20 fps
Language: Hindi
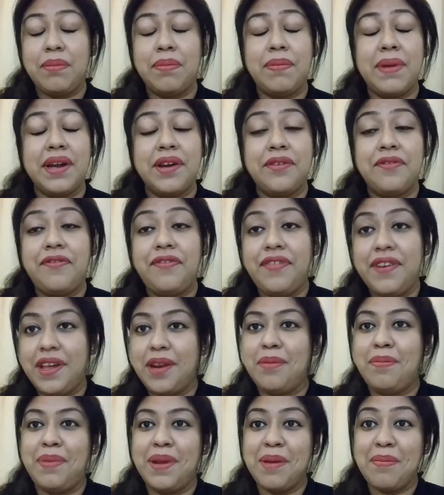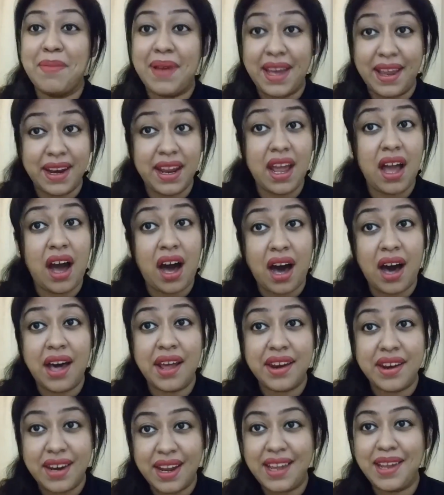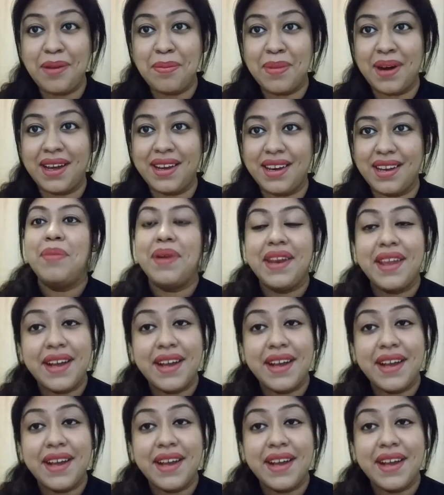बट फिर भी मैंने हार नहीं मानी